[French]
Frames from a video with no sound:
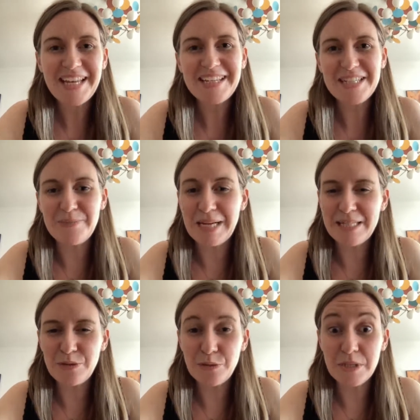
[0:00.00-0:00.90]
J'ai pas
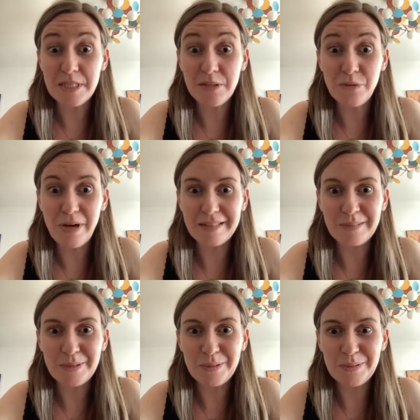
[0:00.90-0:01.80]
les yeux aussi noirs
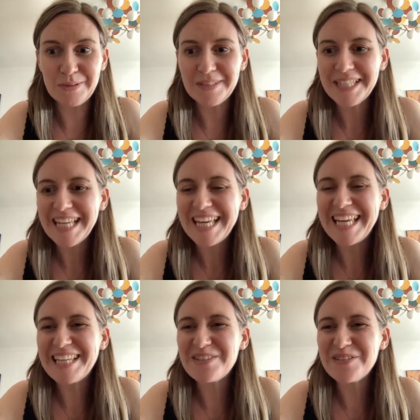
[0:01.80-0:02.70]
d'habitude.
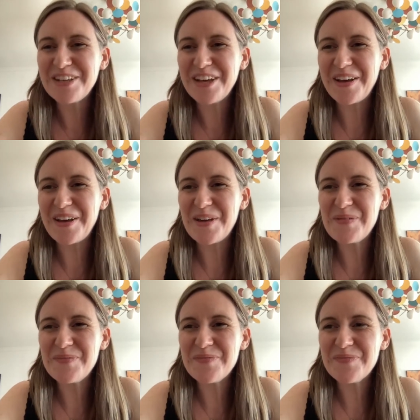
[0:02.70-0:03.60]
Et donc,
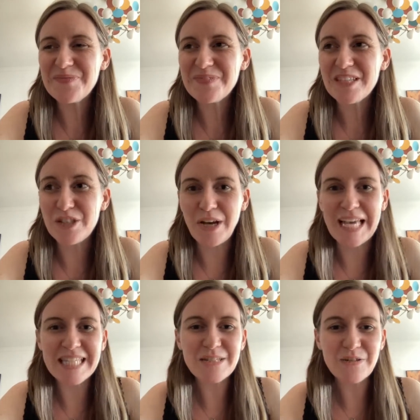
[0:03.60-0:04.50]
euh,
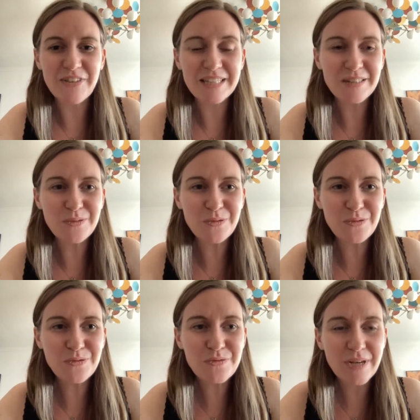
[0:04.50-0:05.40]
j'organise en fait, du
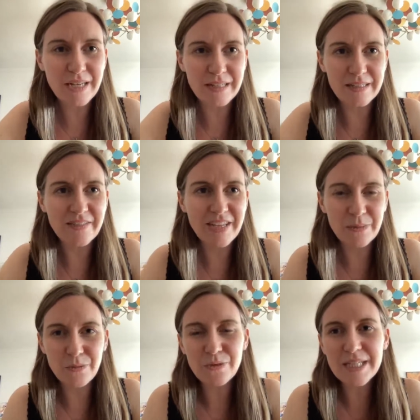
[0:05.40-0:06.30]
coup, un
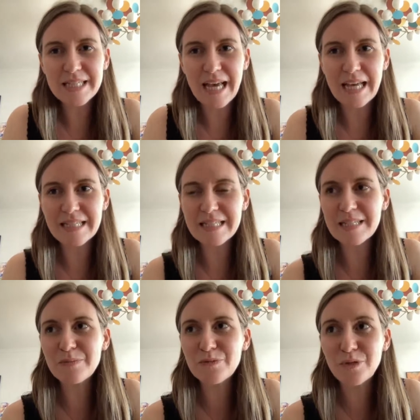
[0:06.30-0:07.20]
événement qui sera
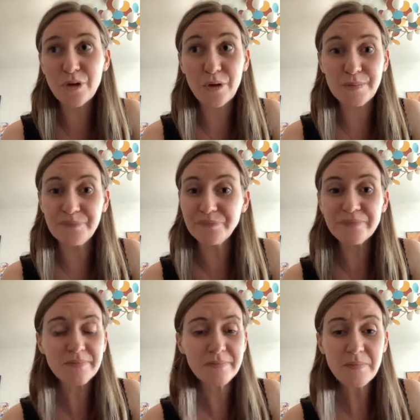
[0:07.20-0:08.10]
accessible donc, euh,
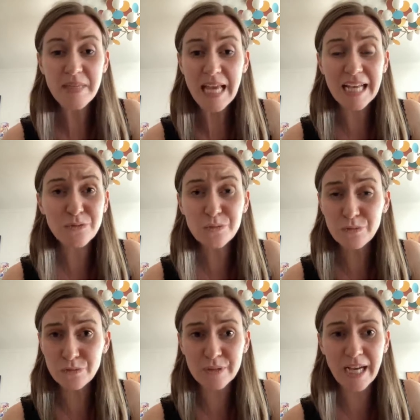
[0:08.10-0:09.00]
à tout le
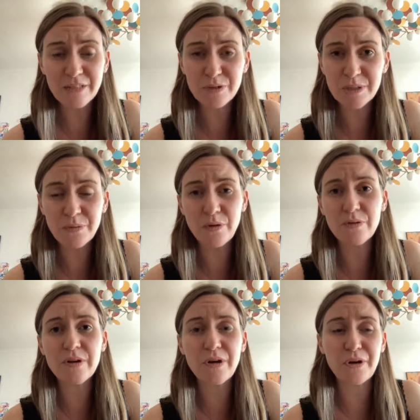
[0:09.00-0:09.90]
monde,
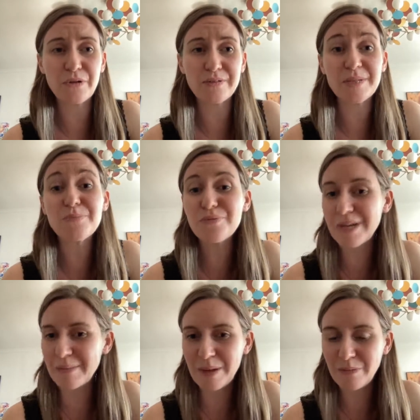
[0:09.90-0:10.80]
gratuitement, orienté pour
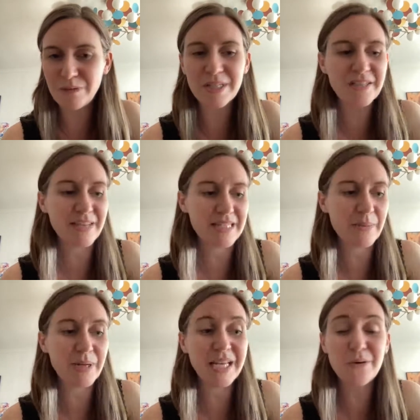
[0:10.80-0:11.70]
les mamans, qui va
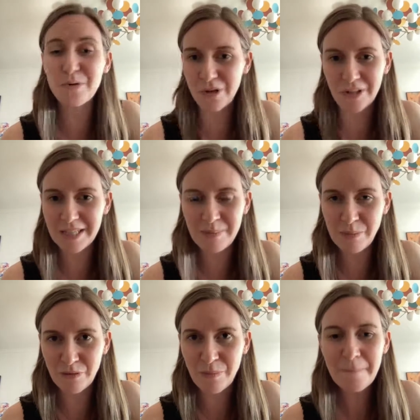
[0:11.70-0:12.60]
s'appeler Au cœur des
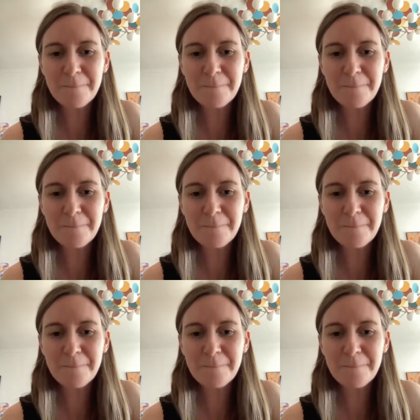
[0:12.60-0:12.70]
mamans.